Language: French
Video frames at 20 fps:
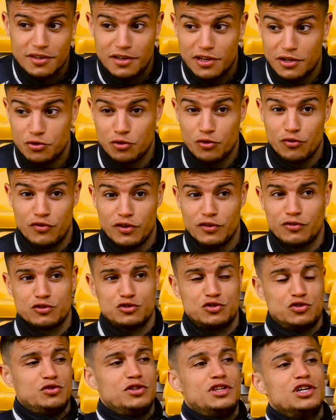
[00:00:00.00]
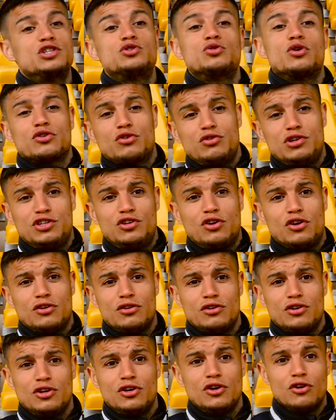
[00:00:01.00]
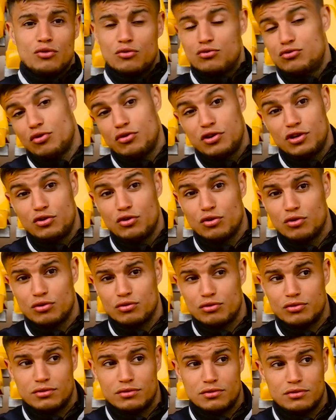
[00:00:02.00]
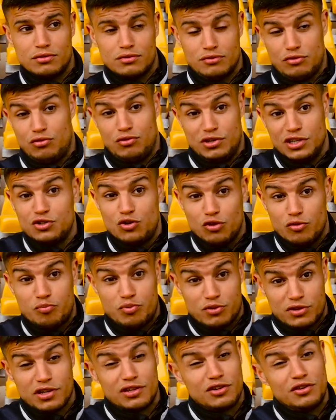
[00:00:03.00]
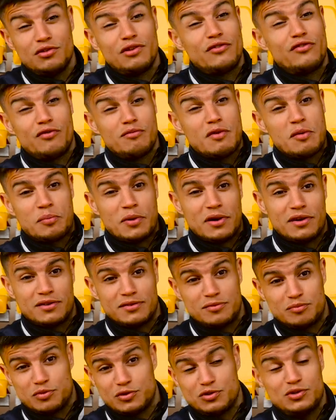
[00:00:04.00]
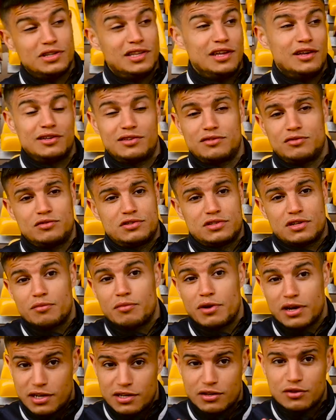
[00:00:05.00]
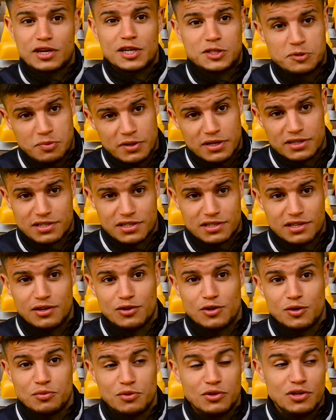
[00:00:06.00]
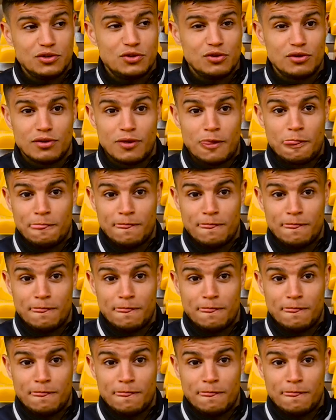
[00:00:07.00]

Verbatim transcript: Et de vivre ce que des joueurs de Ligue 1 ou de Ligue 2, de Ligue 2 peut-être qu'ils ne vivent même pas. Parce qu'il y a des. sans manquer de respect à certains clubs de Ligue 2,